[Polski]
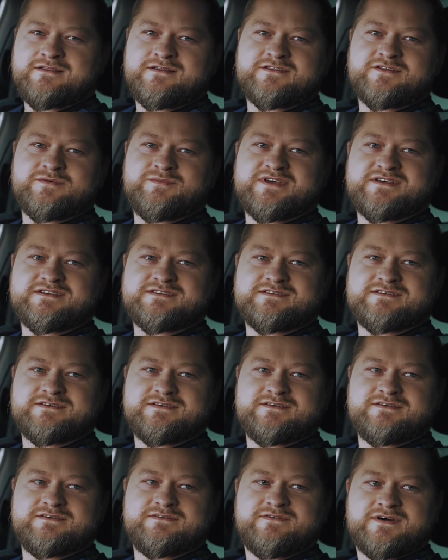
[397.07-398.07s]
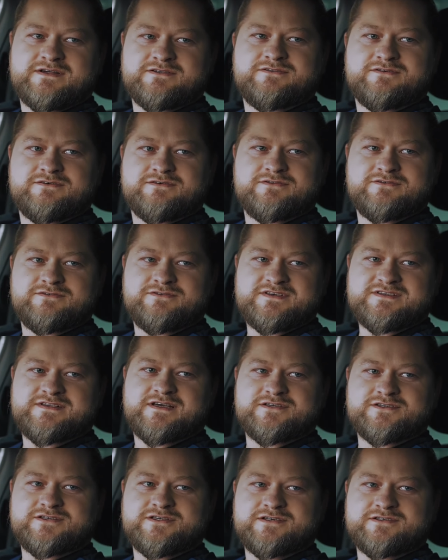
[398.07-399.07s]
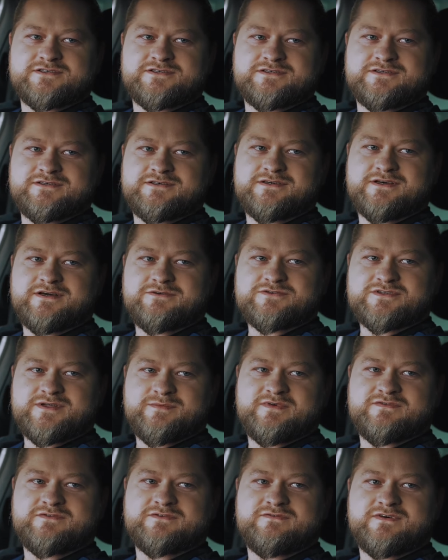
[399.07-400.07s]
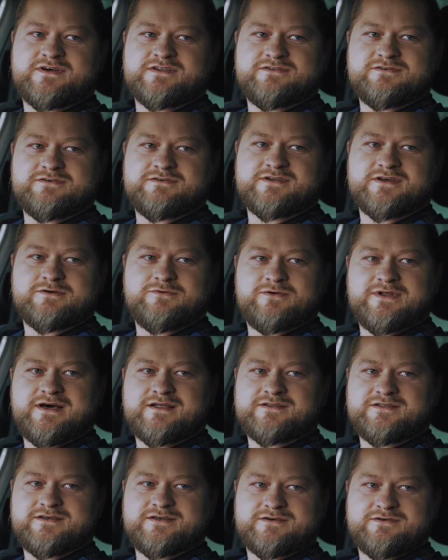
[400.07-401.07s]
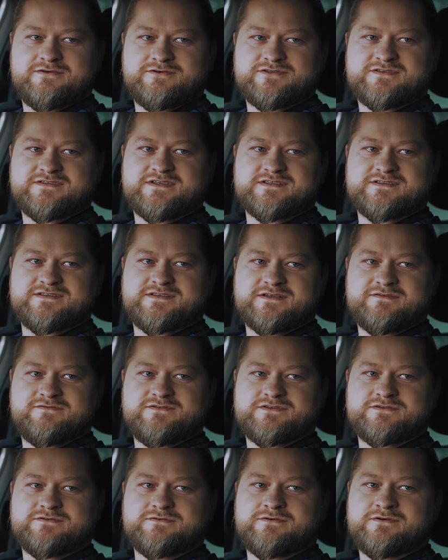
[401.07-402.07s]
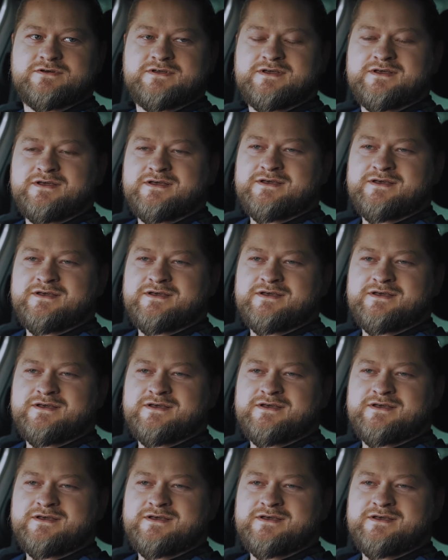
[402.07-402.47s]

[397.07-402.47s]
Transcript: Natomiast y, warto do nich zajrzeć, y, a już na pewno warto regularnie korzystać z serwisu.